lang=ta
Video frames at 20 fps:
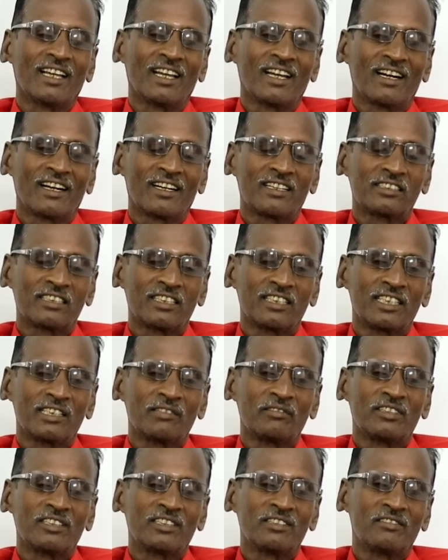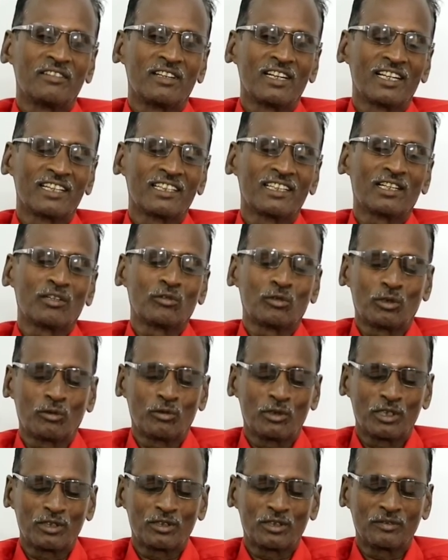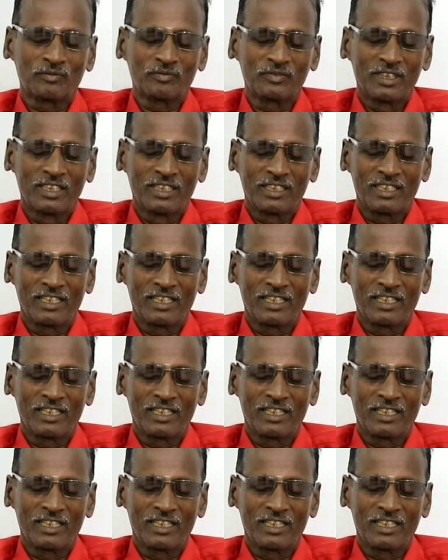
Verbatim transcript: ஏழரை சனியை விட்டு விலகிற ஒரு வருஷம்